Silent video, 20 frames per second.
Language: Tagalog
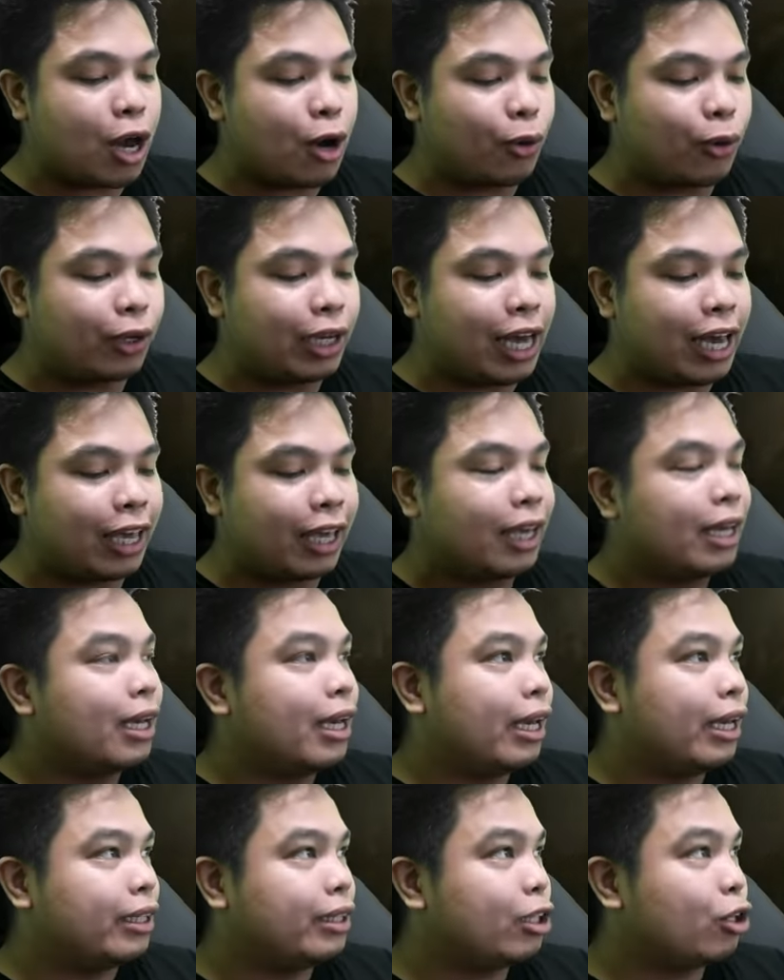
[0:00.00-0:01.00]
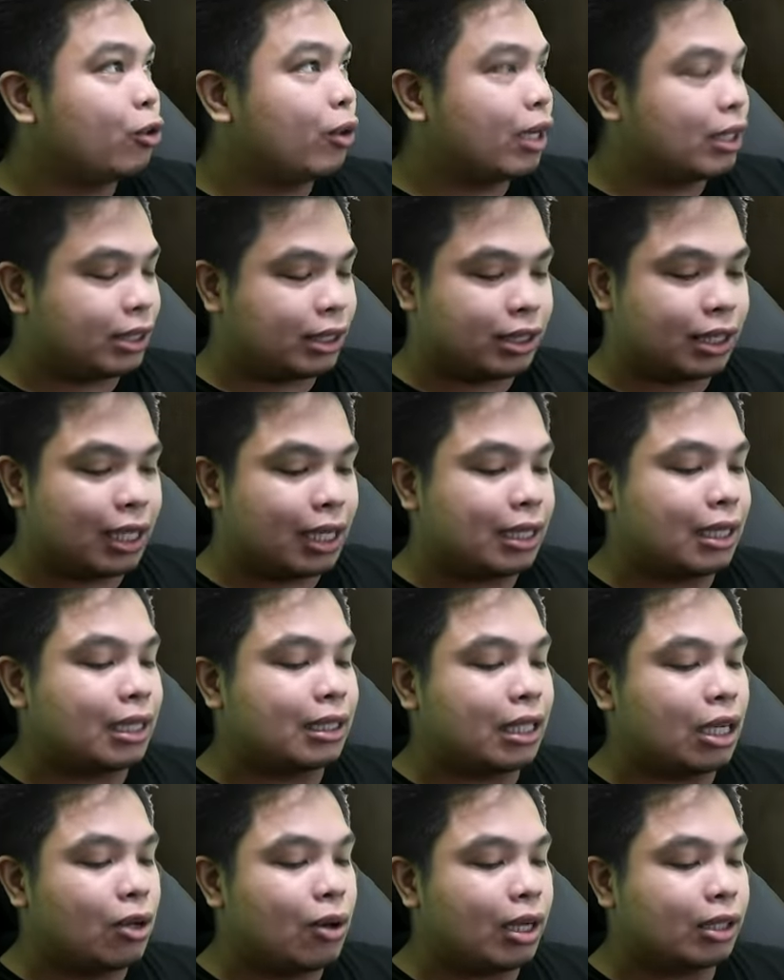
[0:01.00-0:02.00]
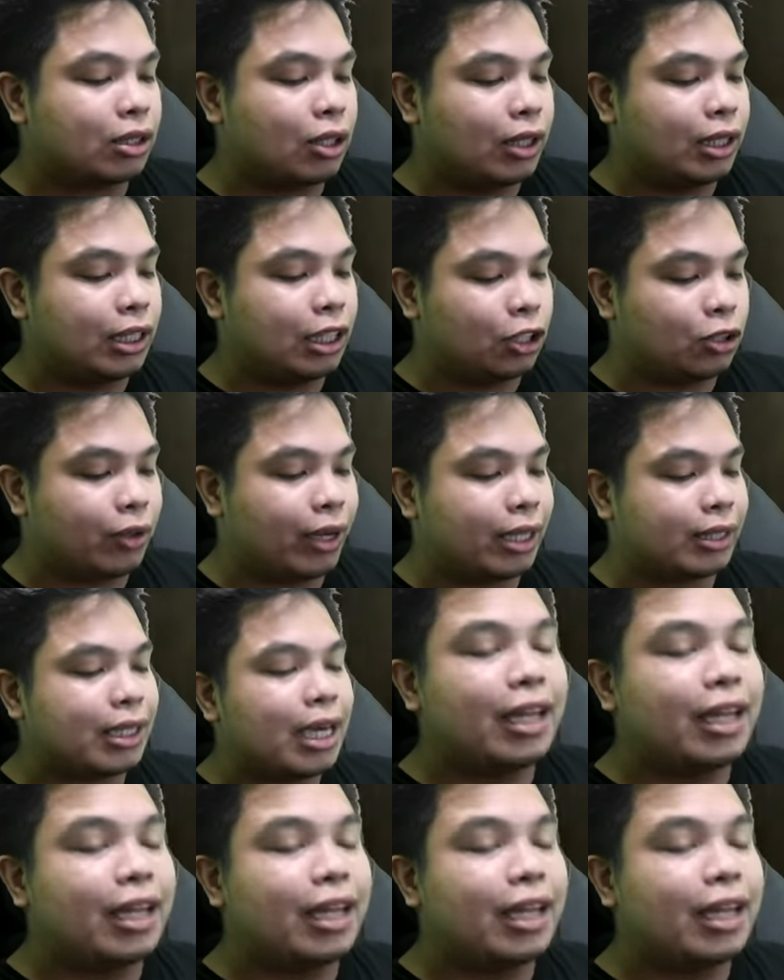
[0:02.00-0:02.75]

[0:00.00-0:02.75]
na ako na eh. Hindi ko kasi siya natatalo actually dito guys.